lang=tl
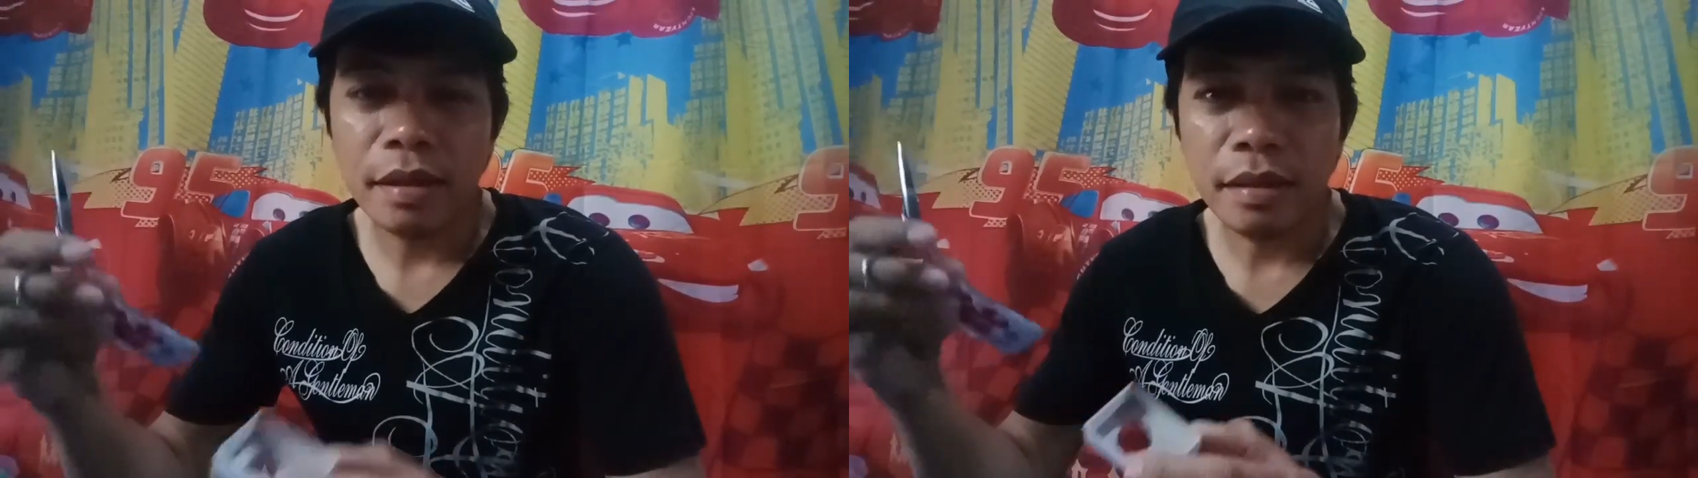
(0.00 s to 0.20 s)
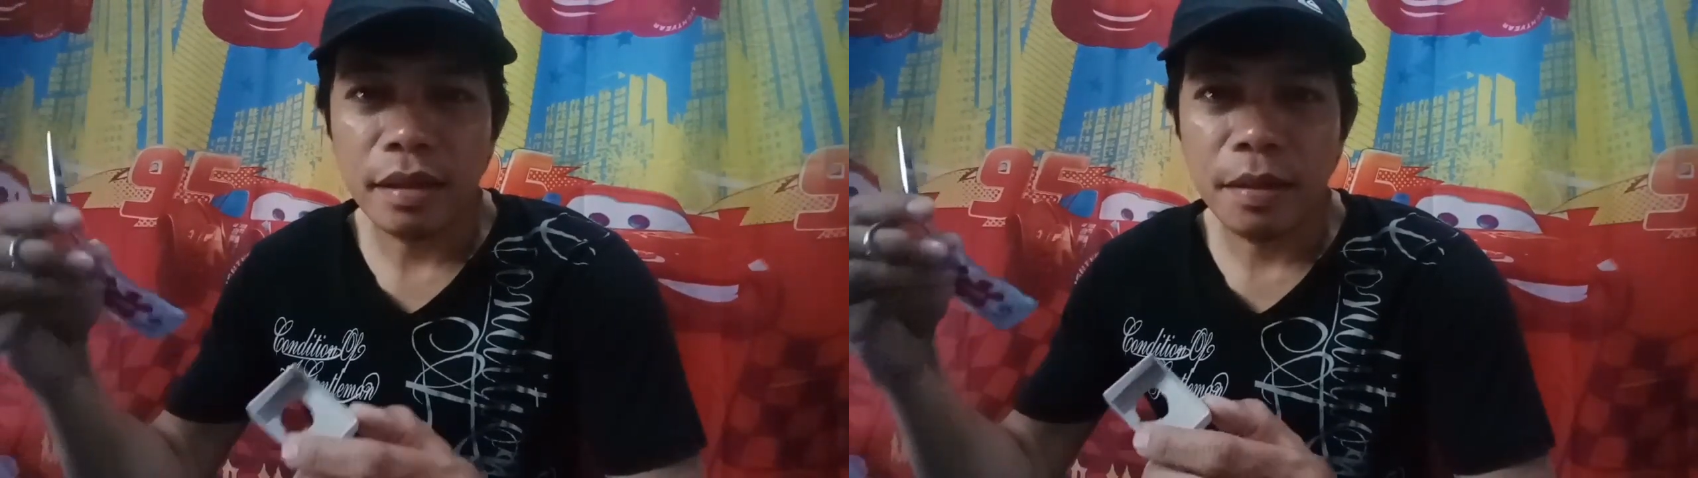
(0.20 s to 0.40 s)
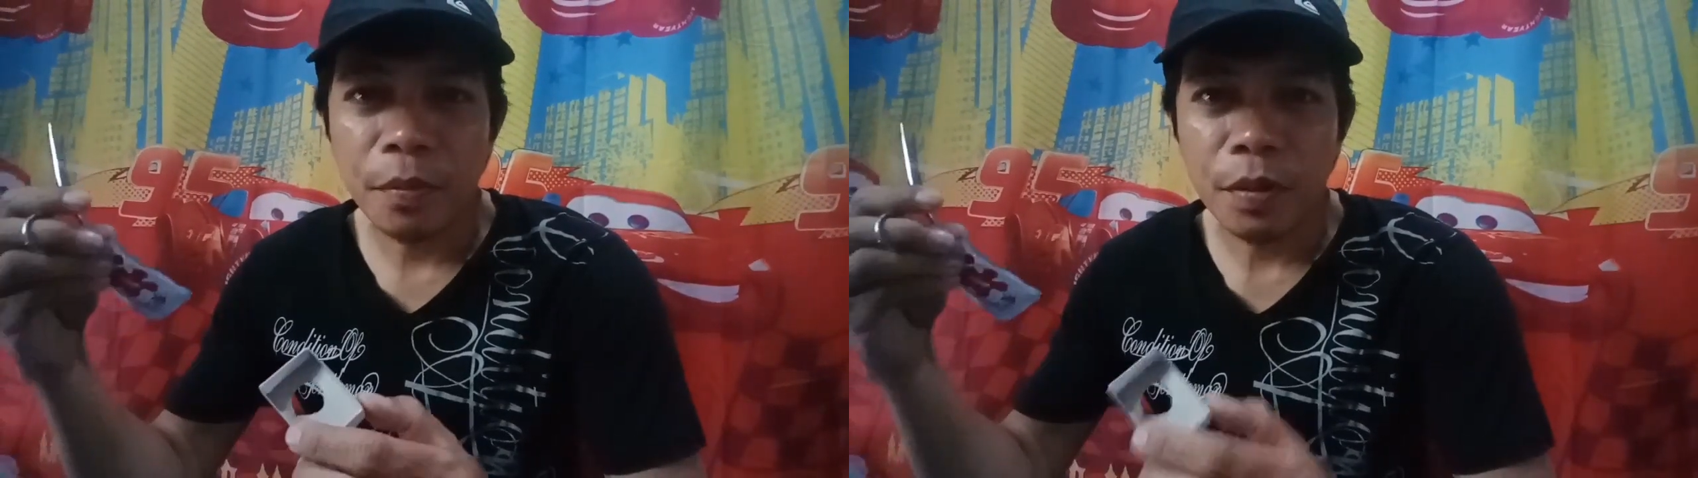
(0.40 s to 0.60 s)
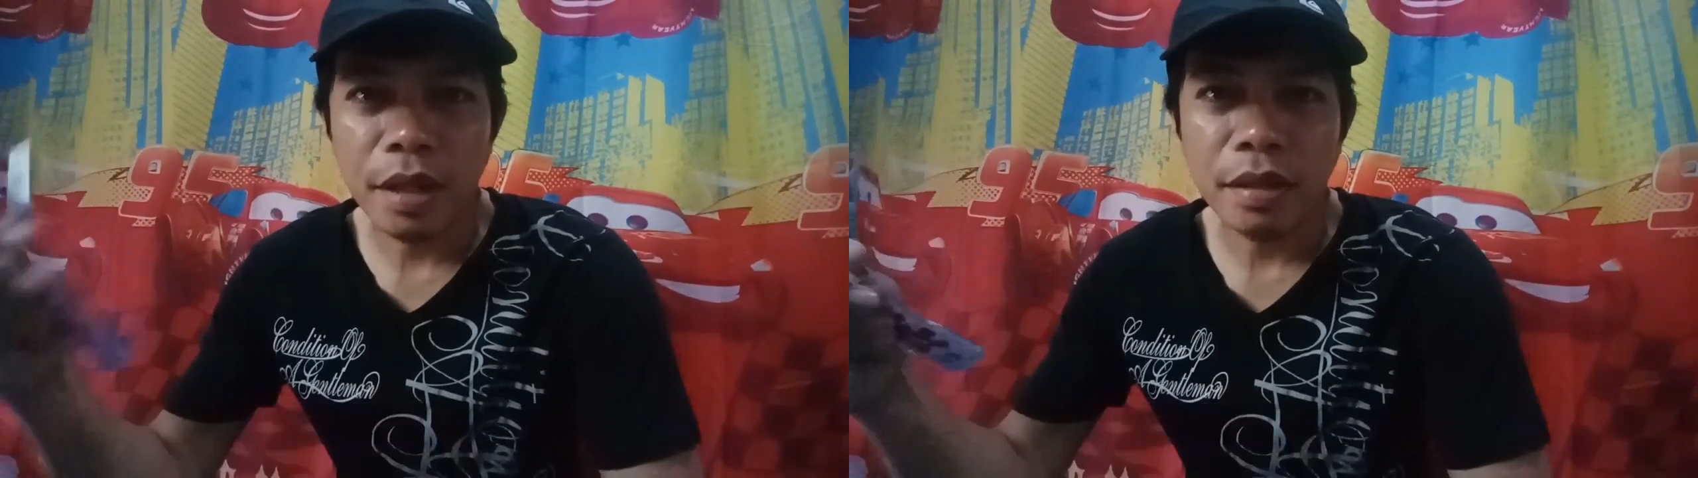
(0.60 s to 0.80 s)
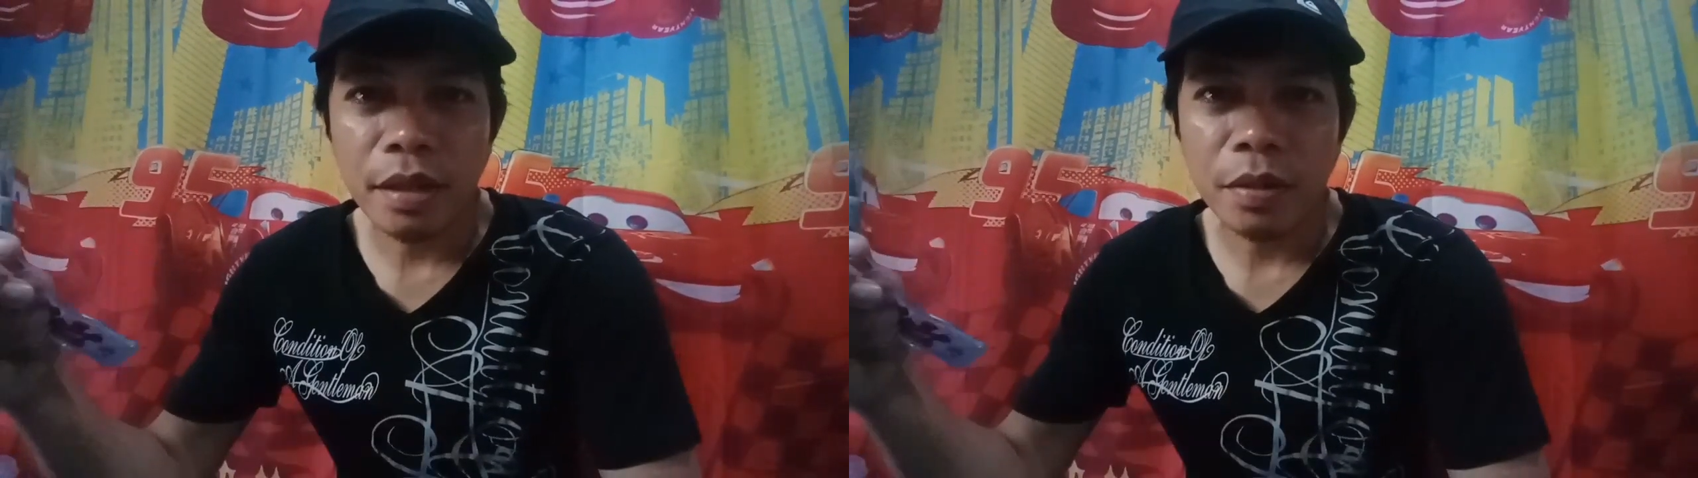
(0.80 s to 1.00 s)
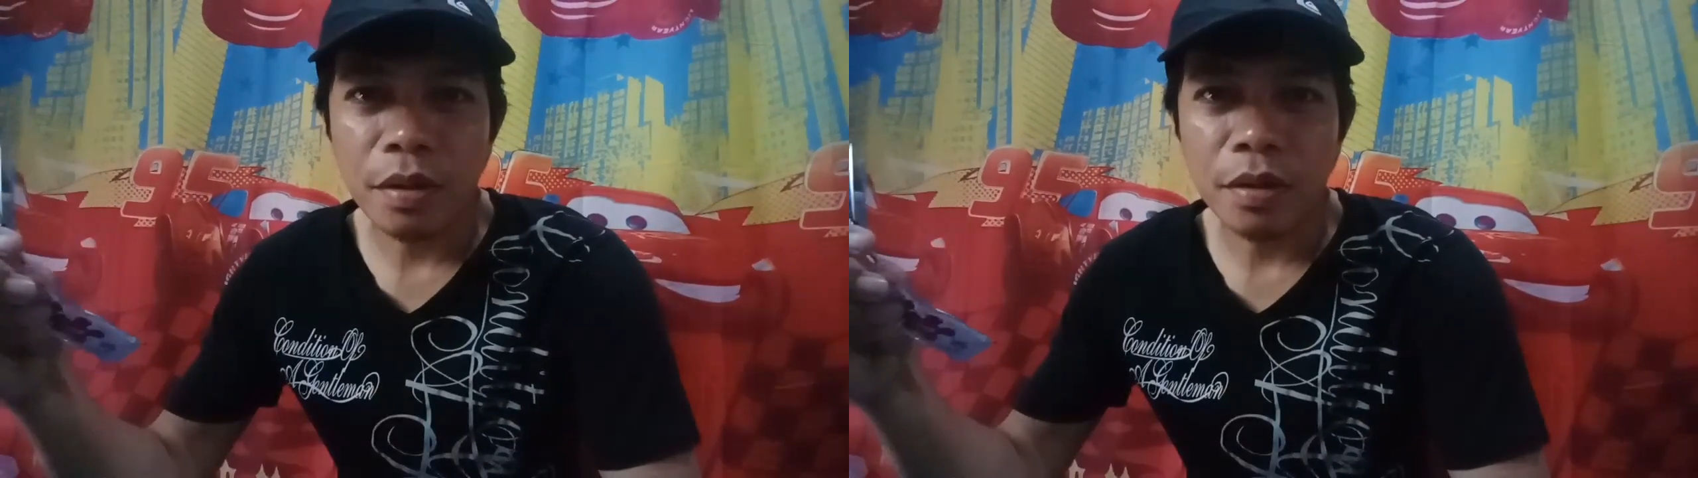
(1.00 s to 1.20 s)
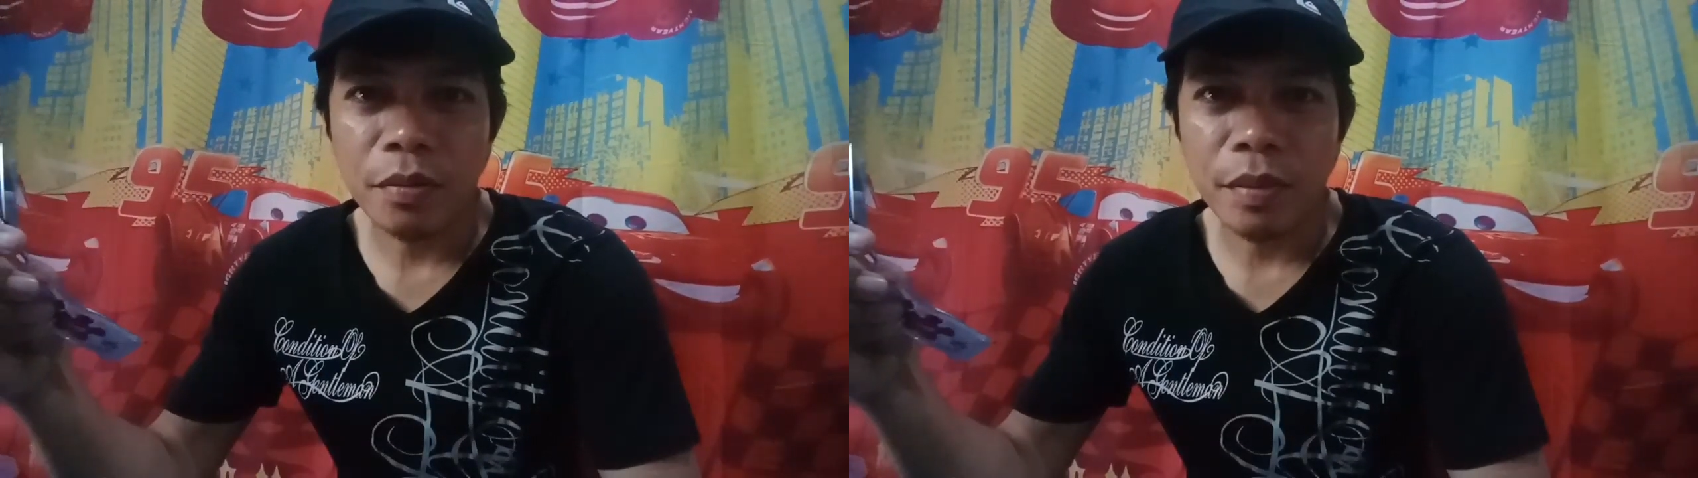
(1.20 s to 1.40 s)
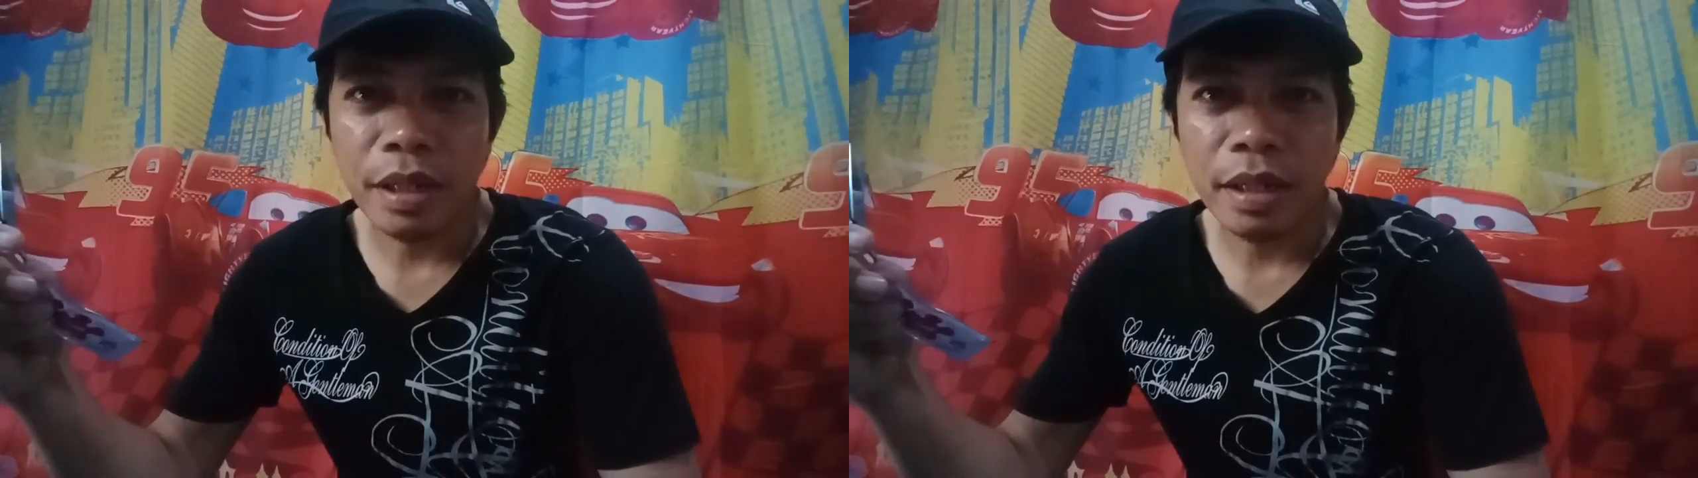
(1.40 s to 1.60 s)
Titignan po natin kung
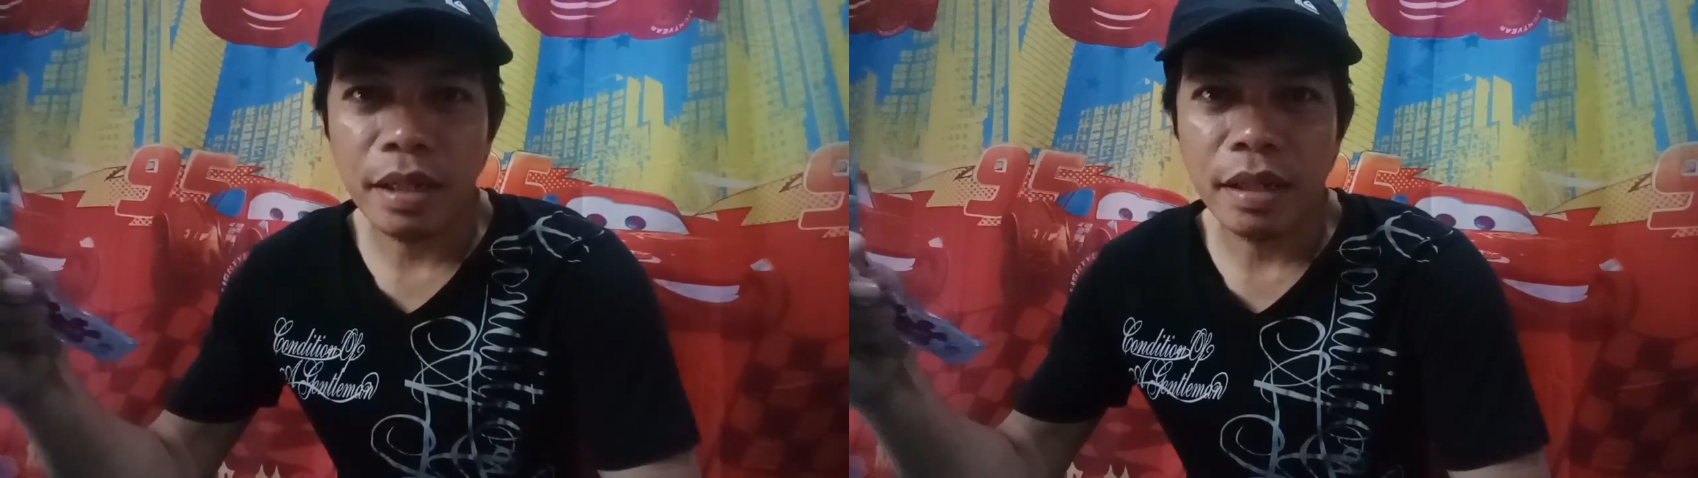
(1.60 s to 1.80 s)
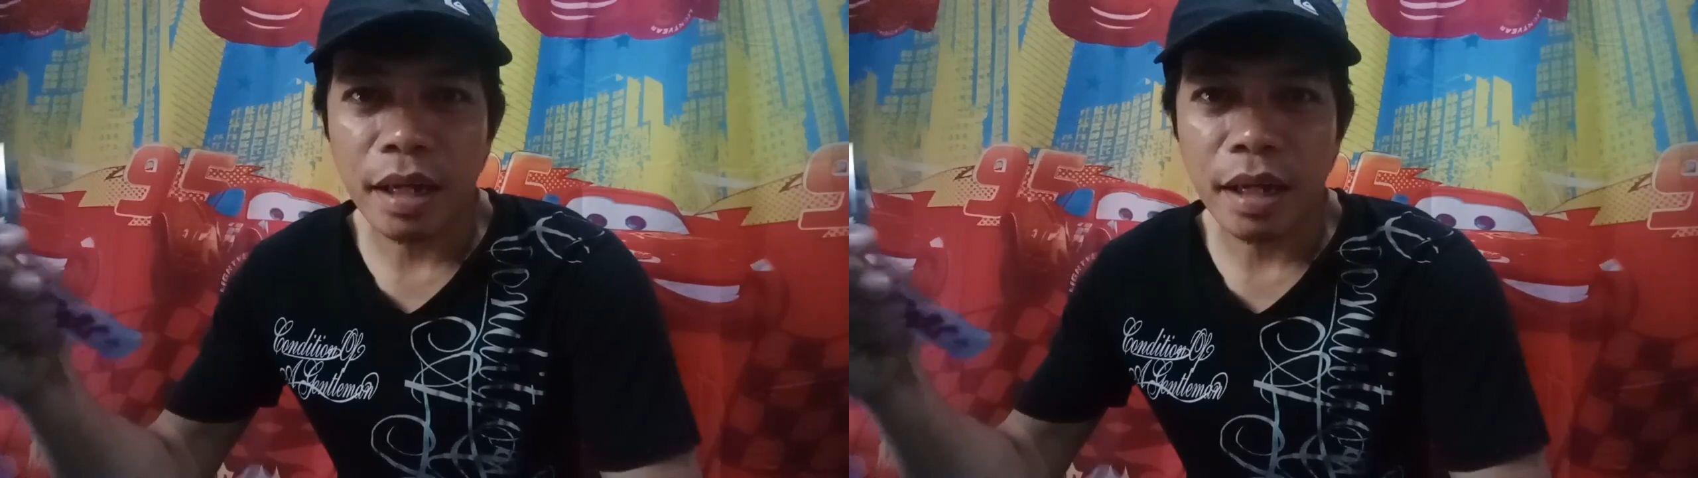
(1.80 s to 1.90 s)
anong magiging